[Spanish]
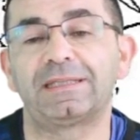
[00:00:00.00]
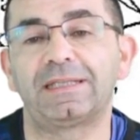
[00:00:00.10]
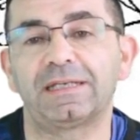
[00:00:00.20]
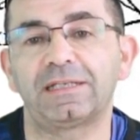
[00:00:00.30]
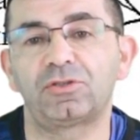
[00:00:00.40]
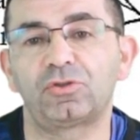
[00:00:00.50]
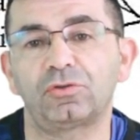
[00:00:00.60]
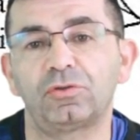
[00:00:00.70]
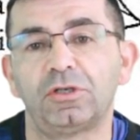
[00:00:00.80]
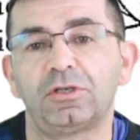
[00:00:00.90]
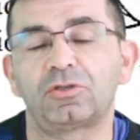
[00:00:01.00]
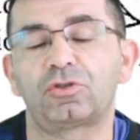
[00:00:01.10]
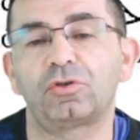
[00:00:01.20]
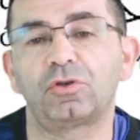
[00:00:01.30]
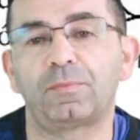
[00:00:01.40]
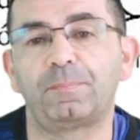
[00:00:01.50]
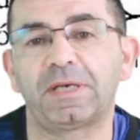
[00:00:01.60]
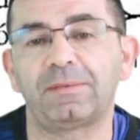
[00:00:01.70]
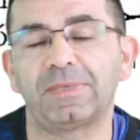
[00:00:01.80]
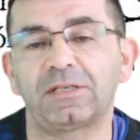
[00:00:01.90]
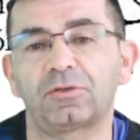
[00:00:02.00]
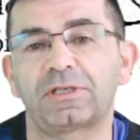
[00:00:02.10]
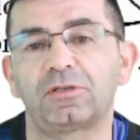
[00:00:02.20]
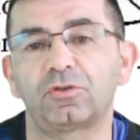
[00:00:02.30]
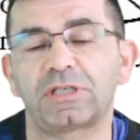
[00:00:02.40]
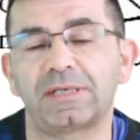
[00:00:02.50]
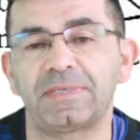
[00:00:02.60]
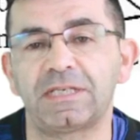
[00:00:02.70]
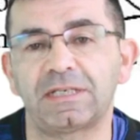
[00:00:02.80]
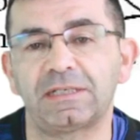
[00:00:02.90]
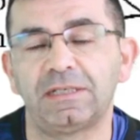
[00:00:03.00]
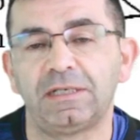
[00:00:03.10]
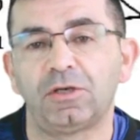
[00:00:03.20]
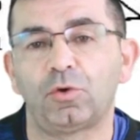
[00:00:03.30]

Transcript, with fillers: De hecho, son los primeros que nos avisan